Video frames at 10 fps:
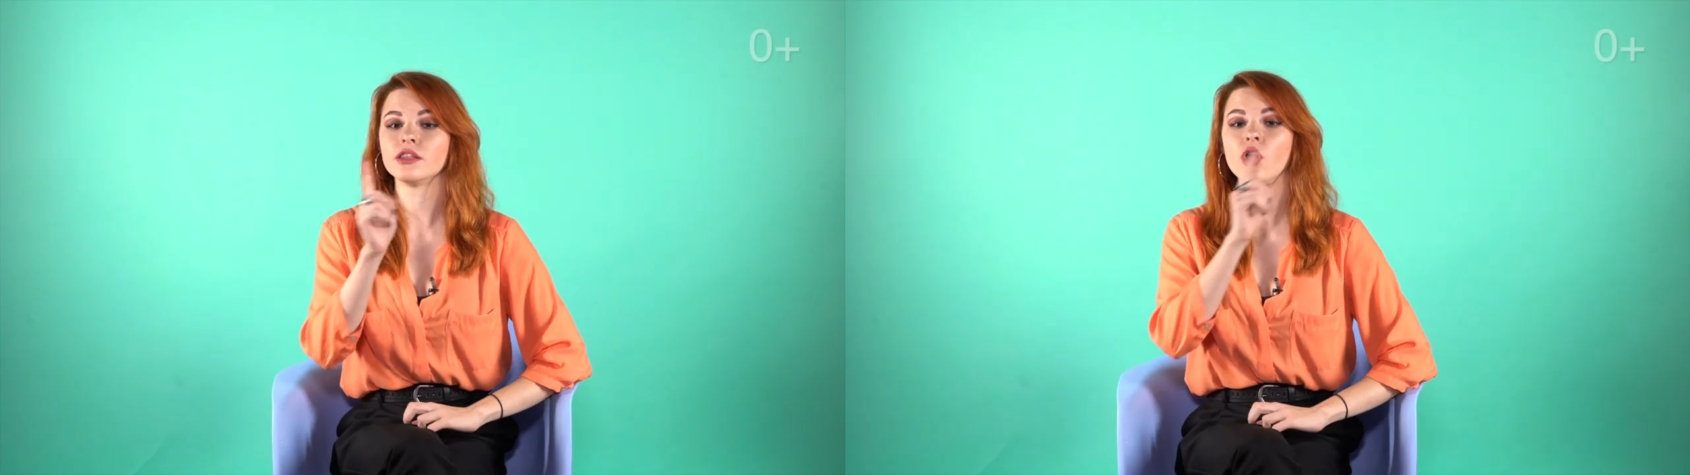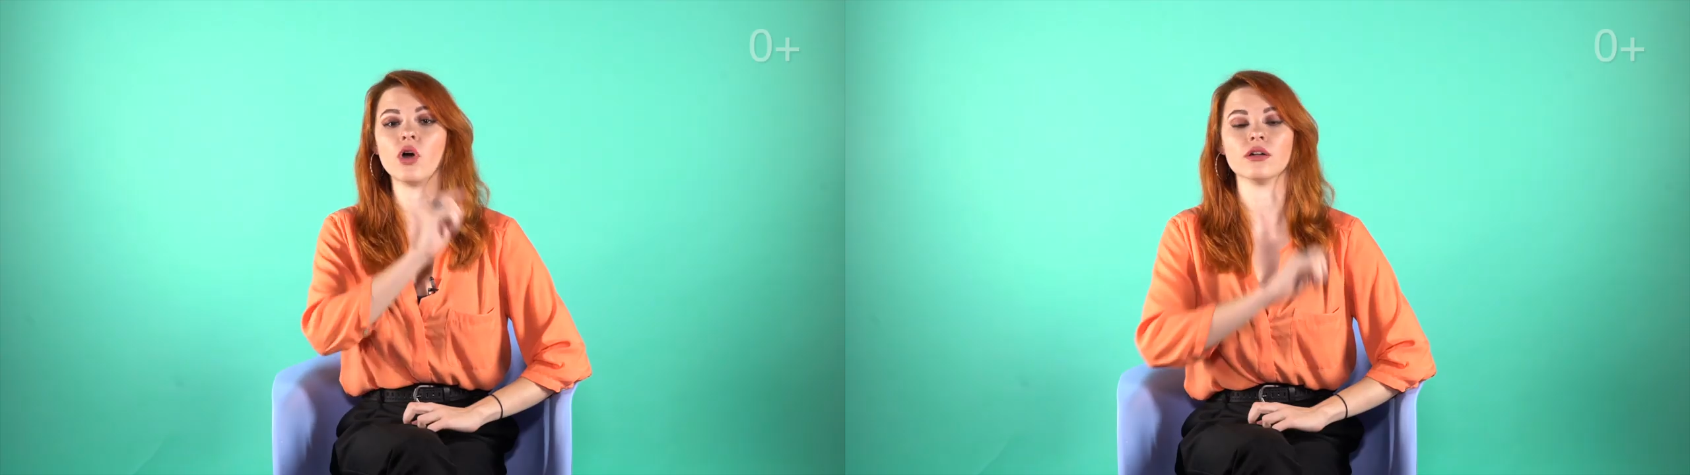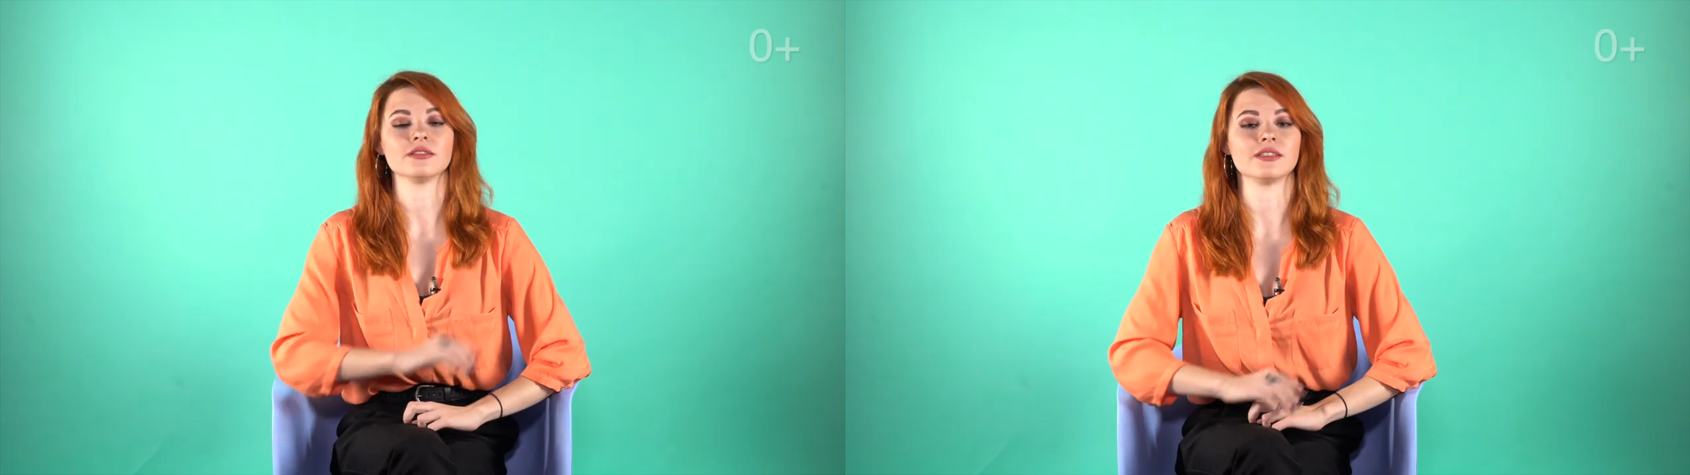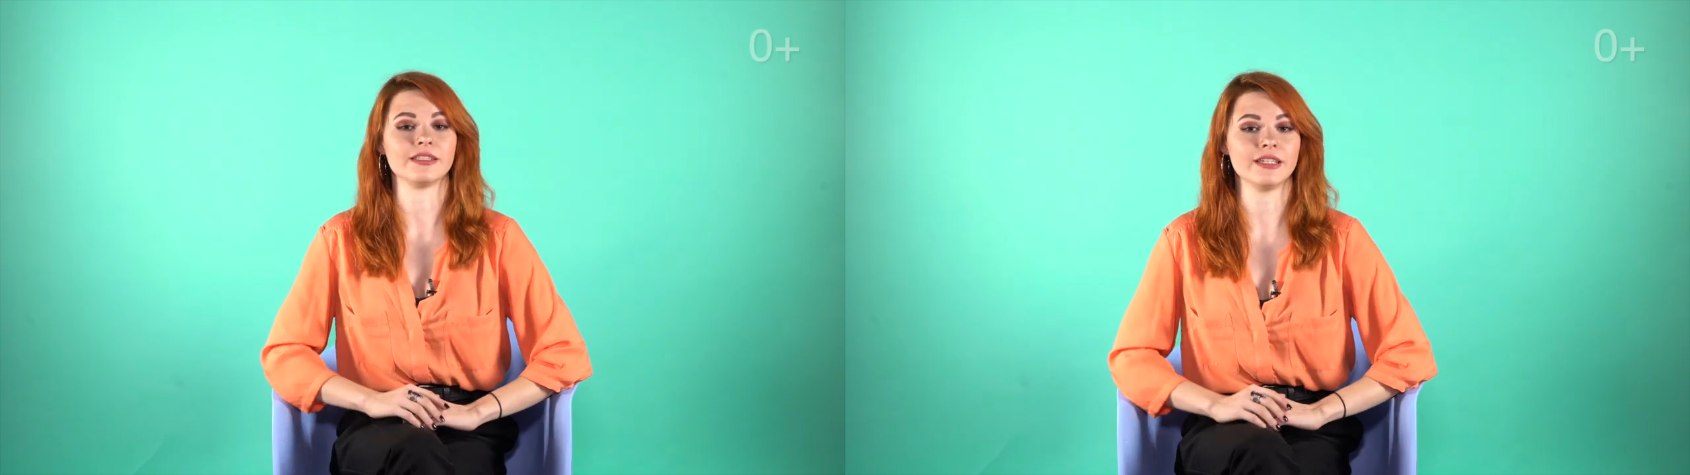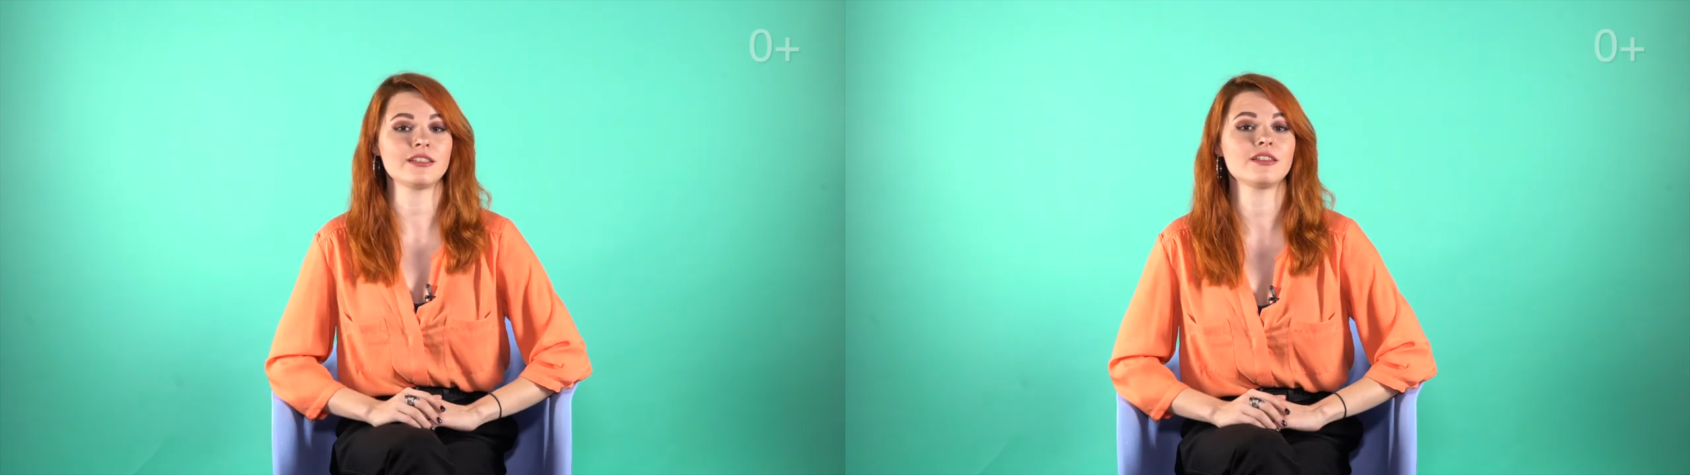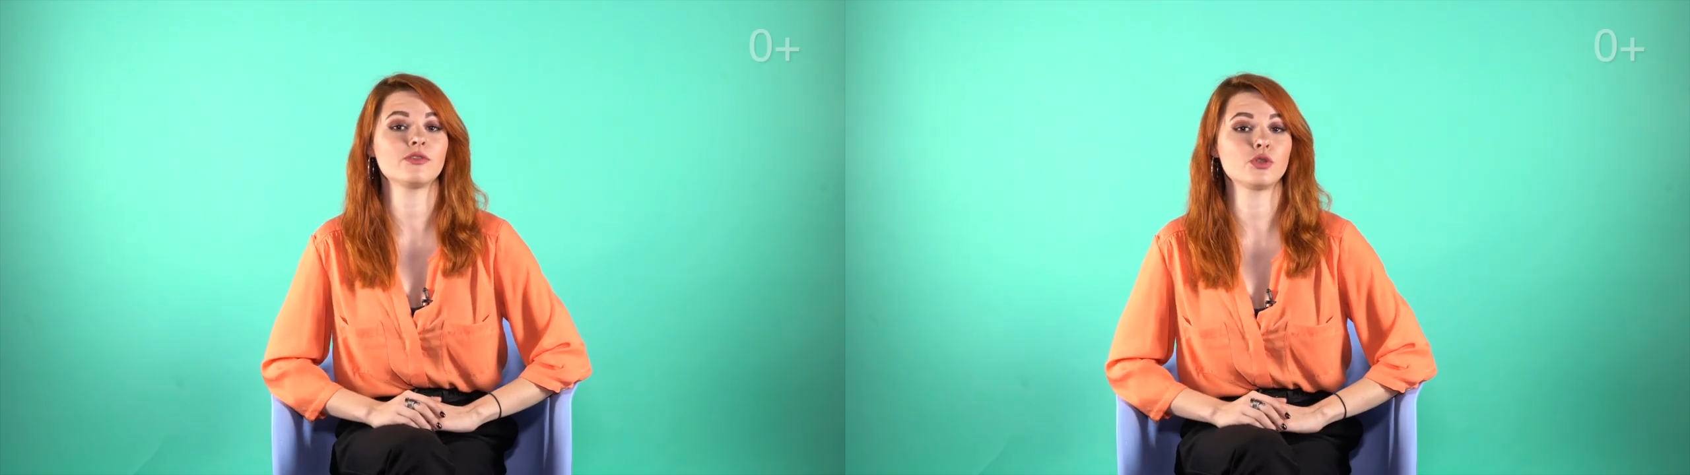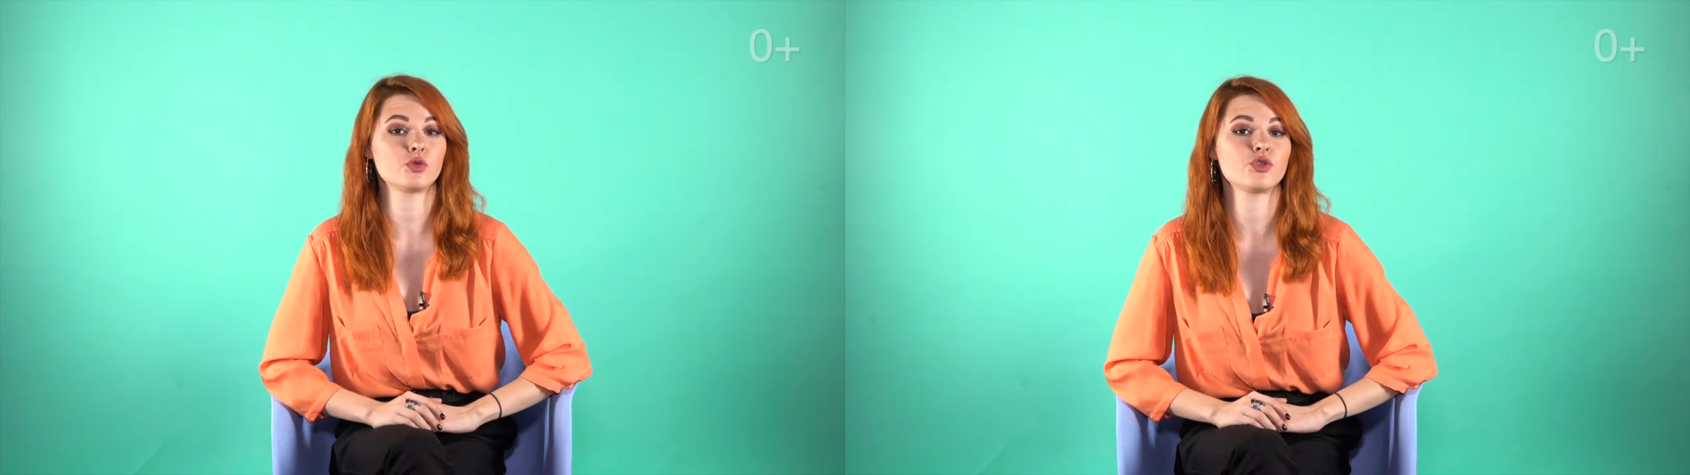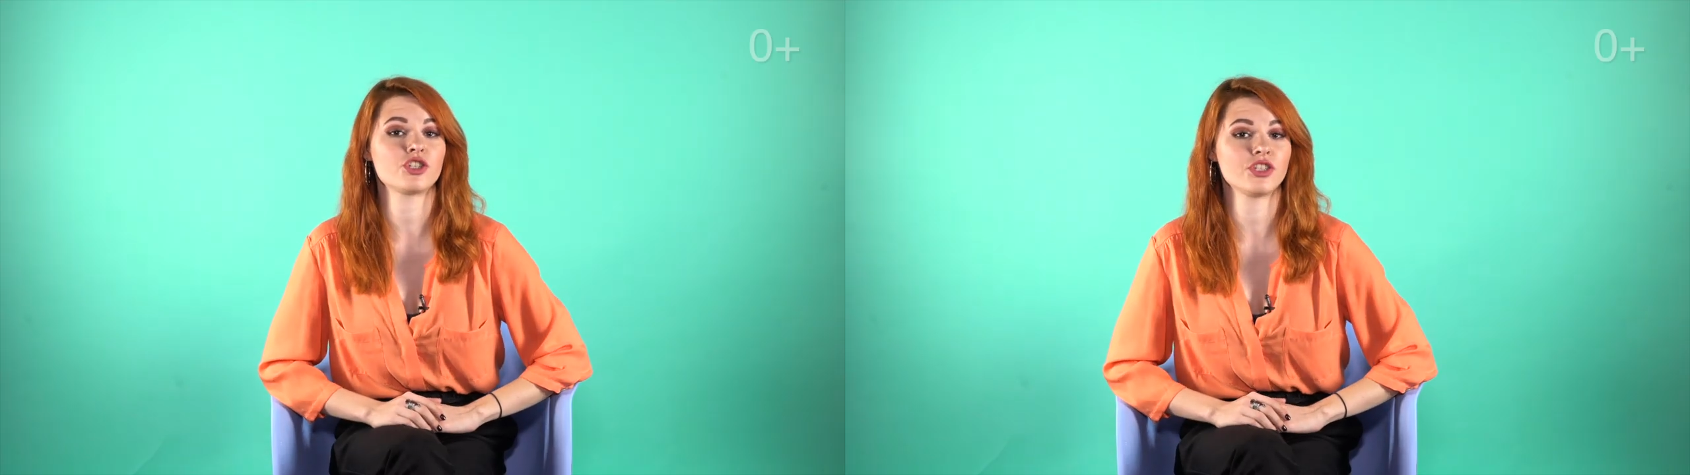Но если
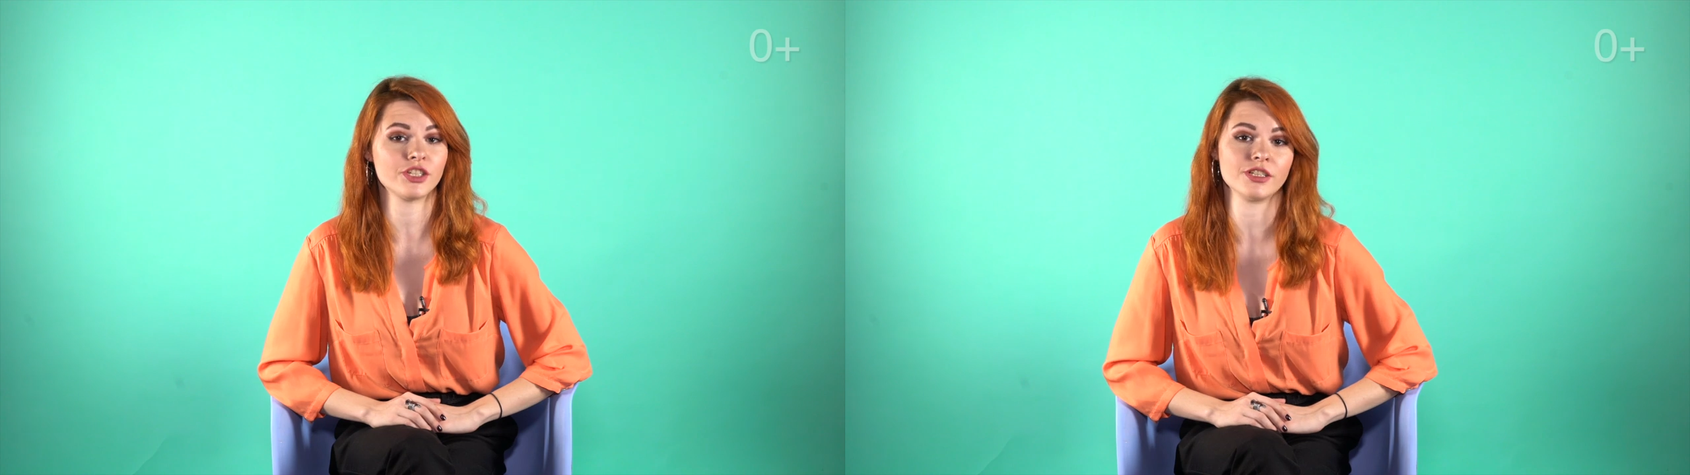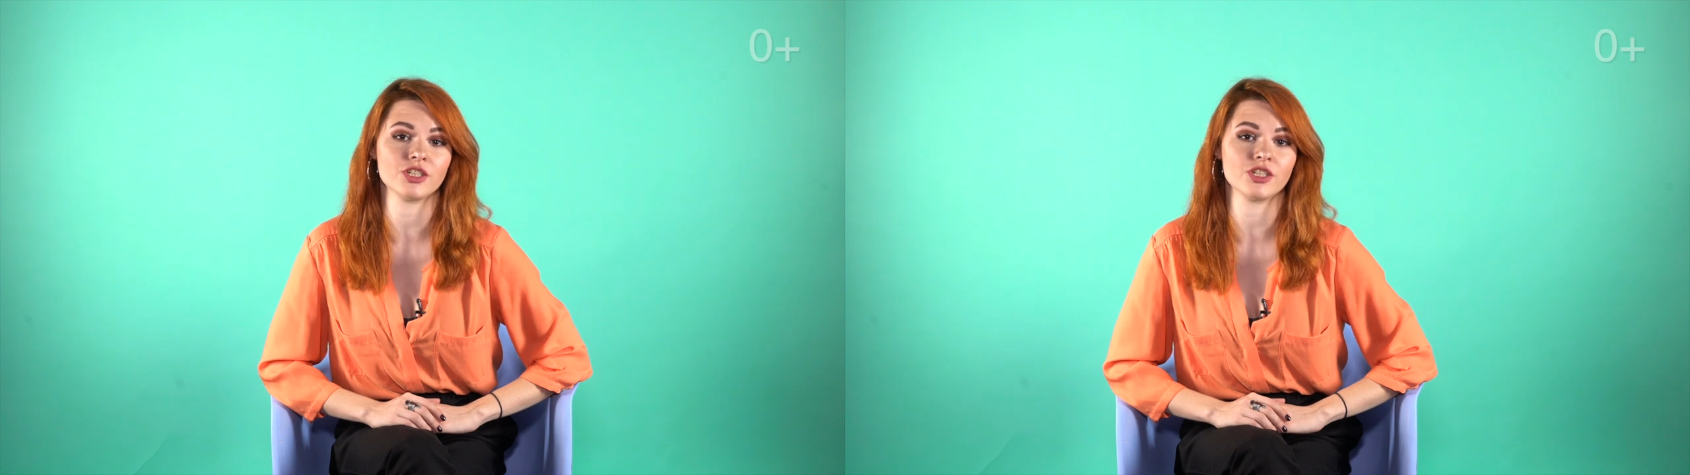вдруг ученик